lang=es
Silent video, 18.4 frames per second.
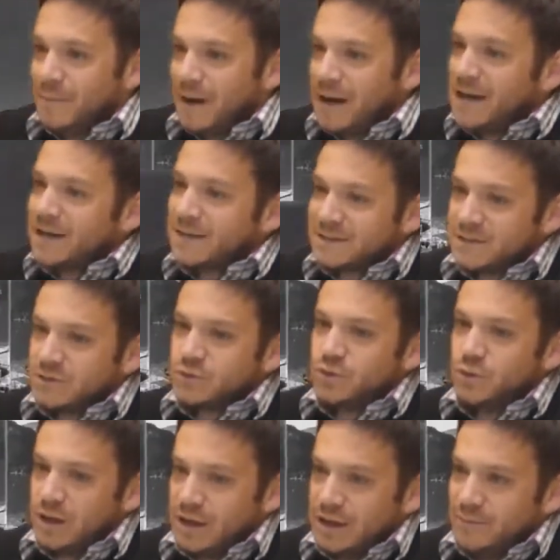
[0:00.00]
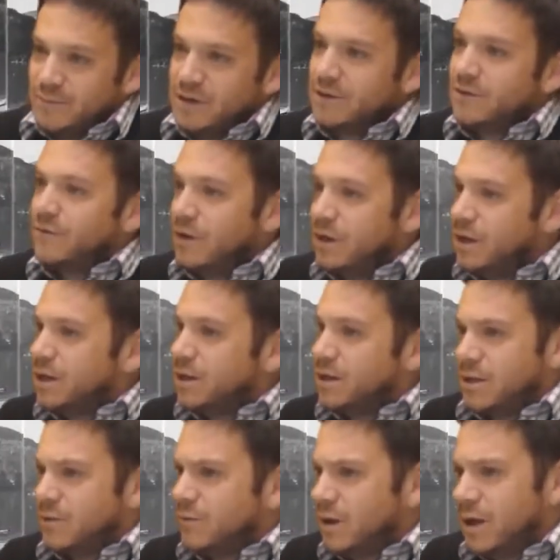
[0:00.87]
vayan haciendo sus requerimientos y vayan
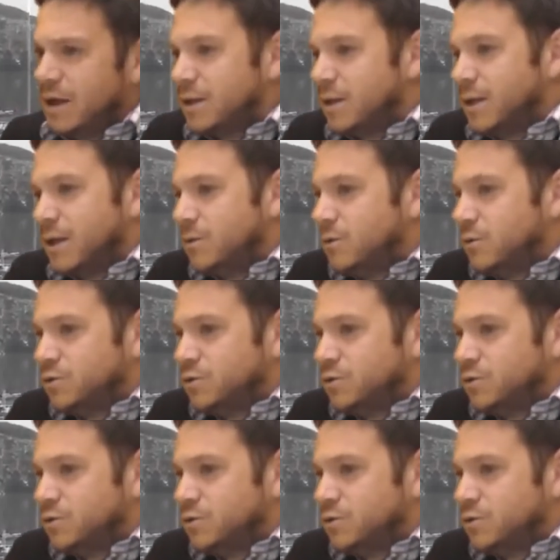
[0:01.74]
estando alerta.